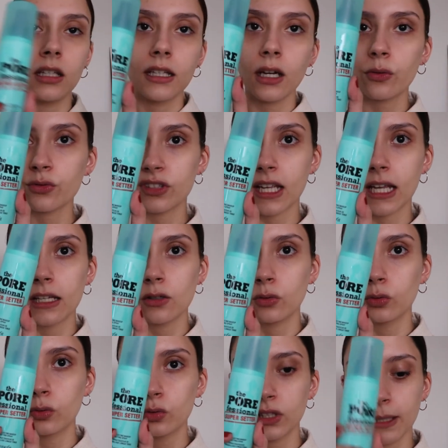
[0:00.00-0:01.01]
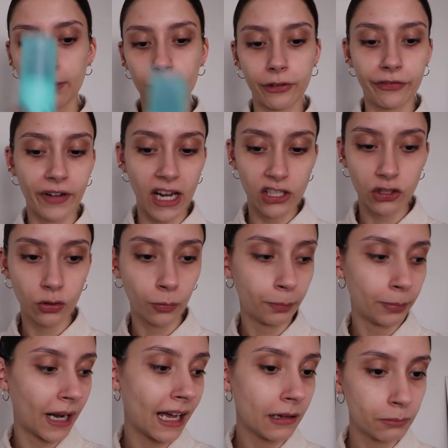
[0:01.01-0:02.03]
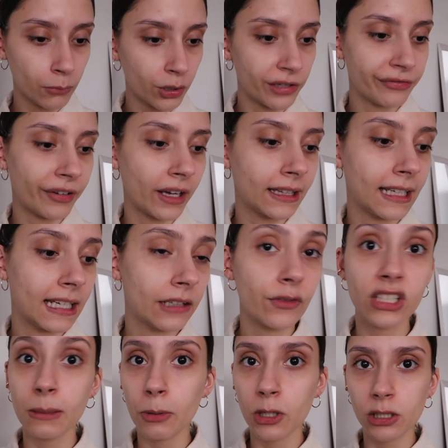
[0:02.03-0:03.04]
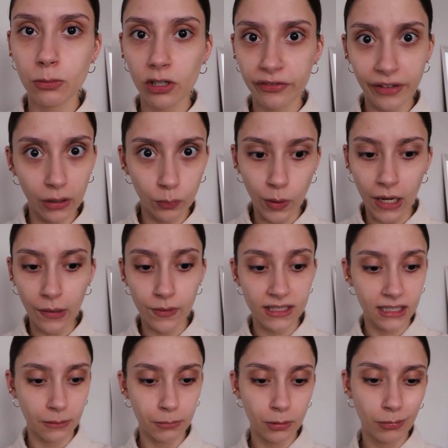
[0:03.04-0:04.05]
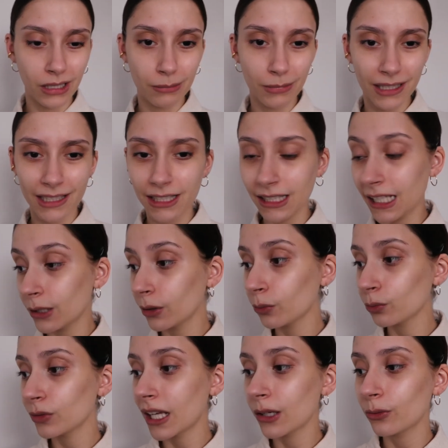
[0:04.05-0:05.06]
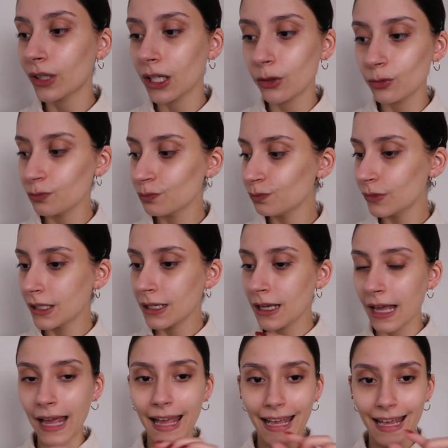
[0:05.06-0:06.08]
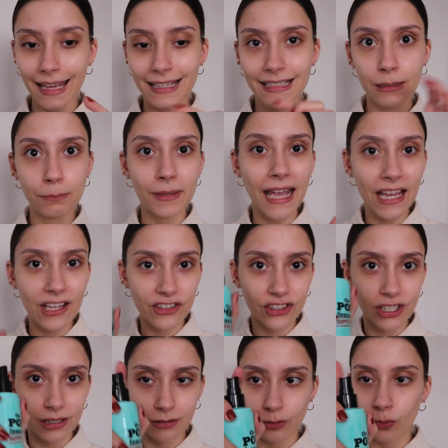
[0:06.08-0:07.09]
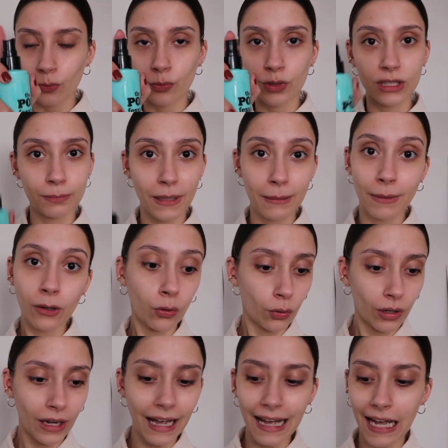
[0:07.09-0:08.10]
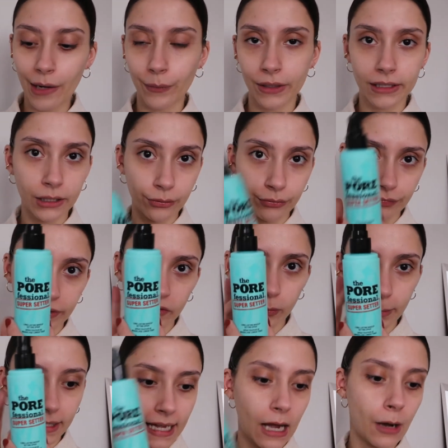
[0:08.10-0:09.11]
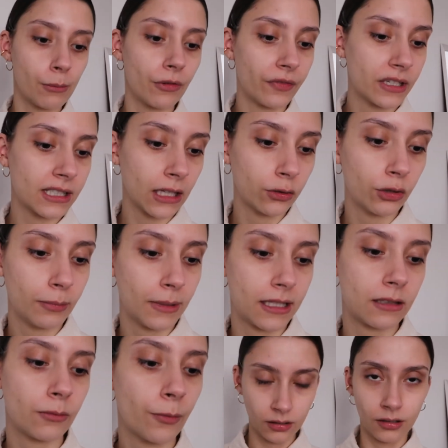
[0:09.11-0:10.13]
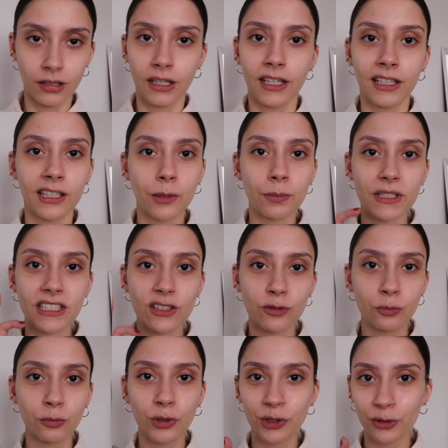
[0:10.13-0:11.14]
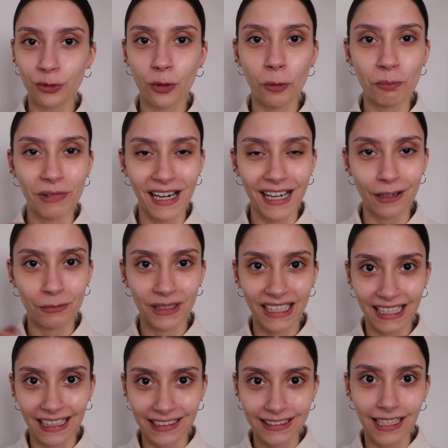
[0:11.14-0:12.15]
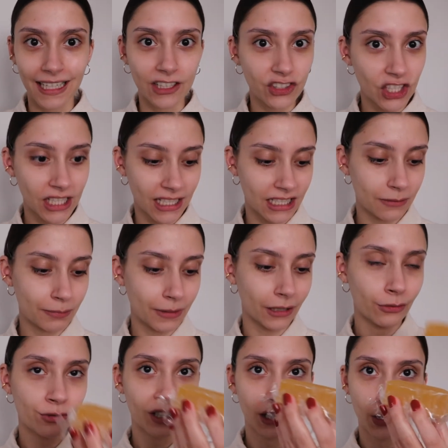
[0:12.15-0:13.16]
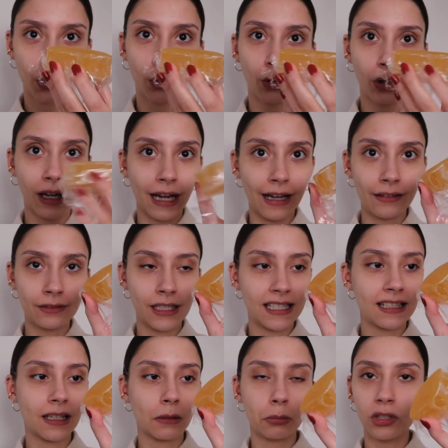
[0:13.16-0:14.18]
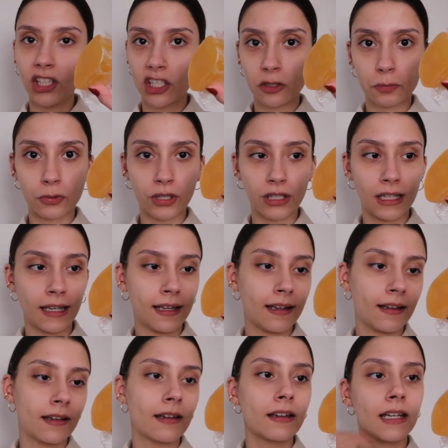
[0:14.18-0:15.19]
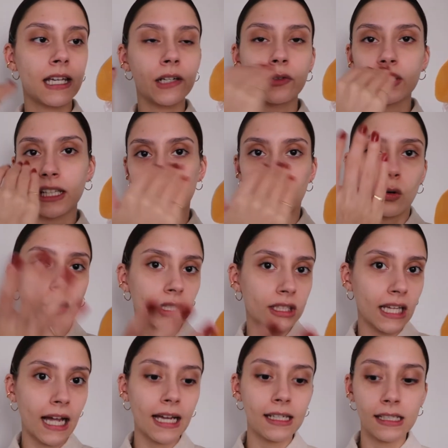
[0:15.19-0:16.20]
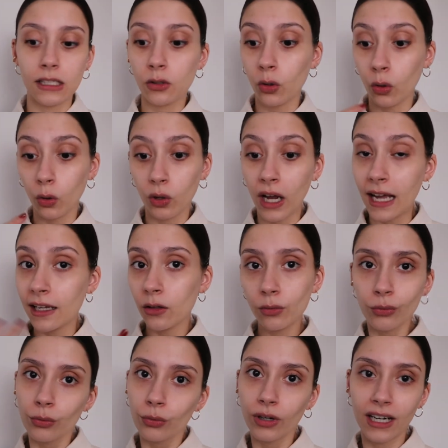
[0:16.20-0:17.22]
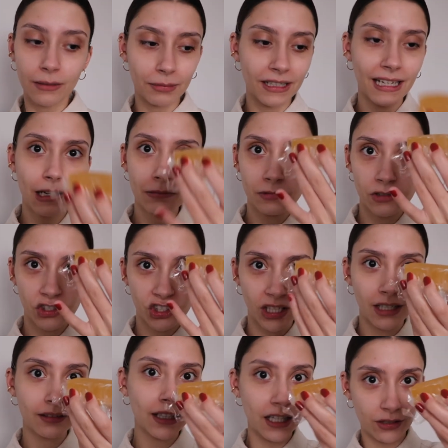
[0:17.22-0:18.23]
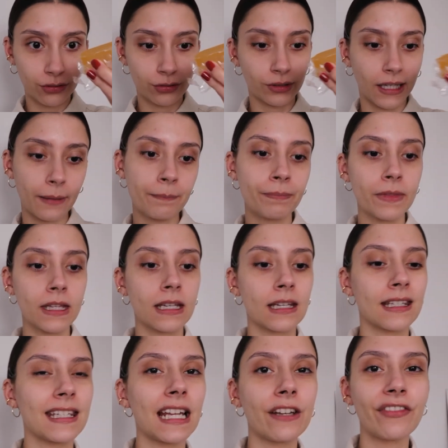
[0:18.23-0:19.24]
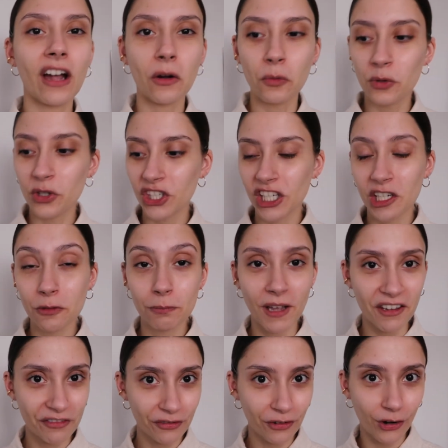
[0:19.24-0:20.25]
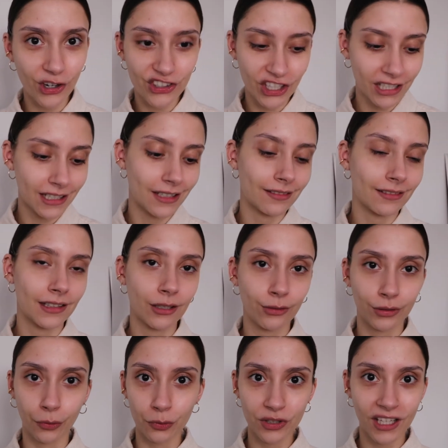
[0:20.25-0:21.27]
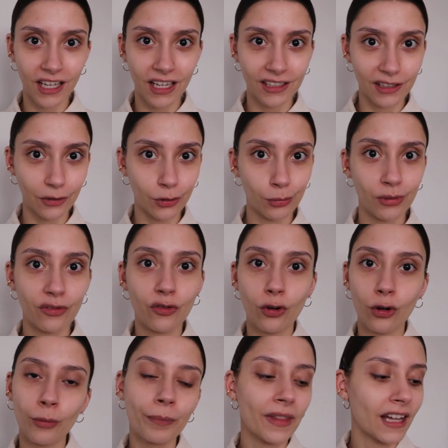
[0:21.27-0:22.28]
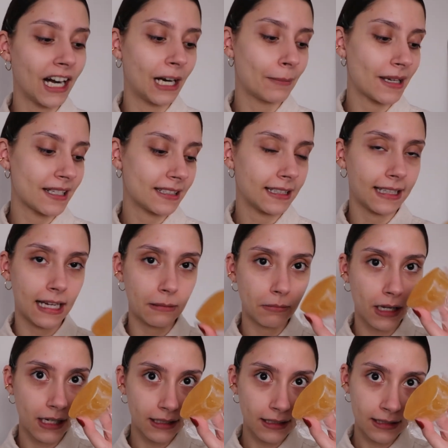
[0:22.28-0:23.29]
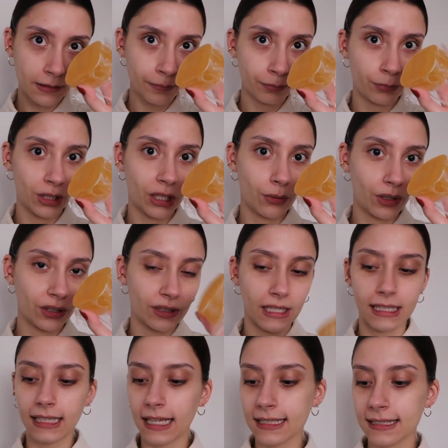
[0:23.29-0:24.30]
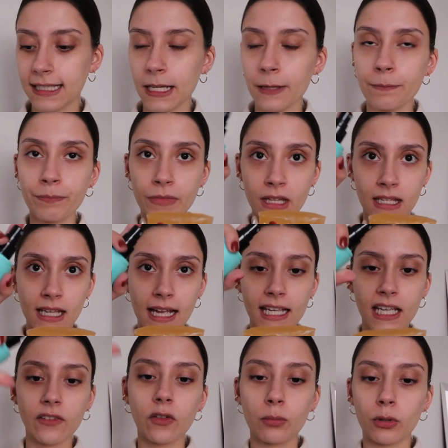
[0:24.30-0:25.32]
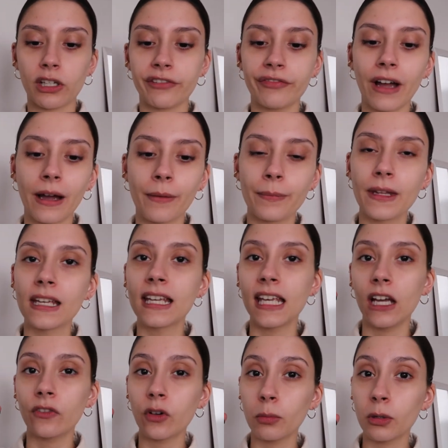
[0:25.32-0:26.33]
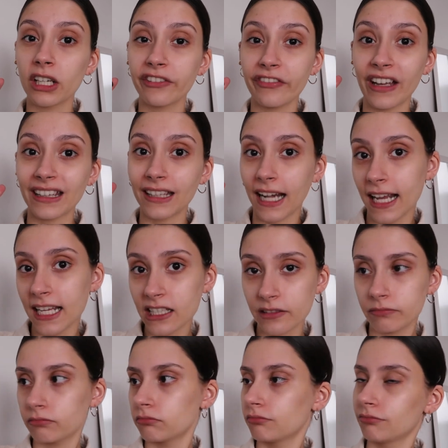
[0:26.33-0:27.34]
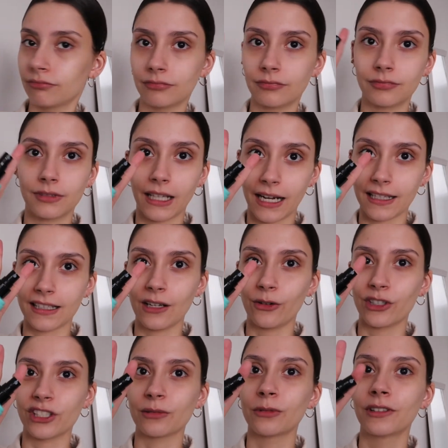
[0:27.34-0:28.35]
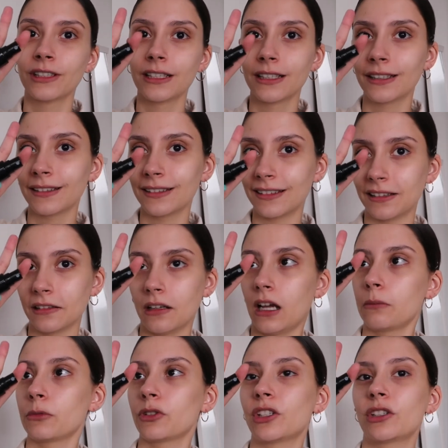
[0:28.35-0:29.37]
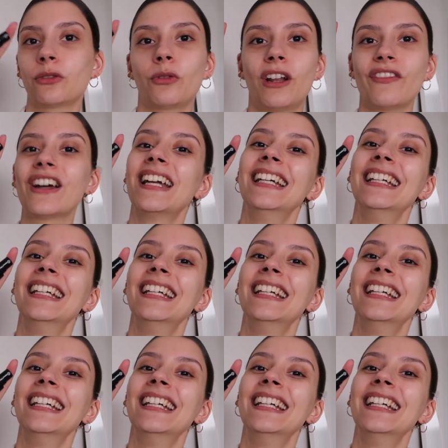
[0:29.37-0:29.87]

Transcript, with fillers: E eu usei o The Professional para borrifar nele. Você pode borrifar com água sem problema, que eu não tenho nenhum é, recipiente com spray para colocar água, então eu vou pegar o meu fixador mesmo. E eu preciso muito comprar uma daquelas latinhas para conseguir colocar esse sabonete, porque eu vou ter que cortar ele e colocar em algum lugar, porque ele é gigantesco, né? E ele fica com um cheiro bem forte aqui, então eu não sei ainda como eu vou armazenar mais. Por enquanto ele tá assim. E aí eu vou borrifar. Eu vou borrifar três... Três é ótimo. Ai, meu dedo, não lembro.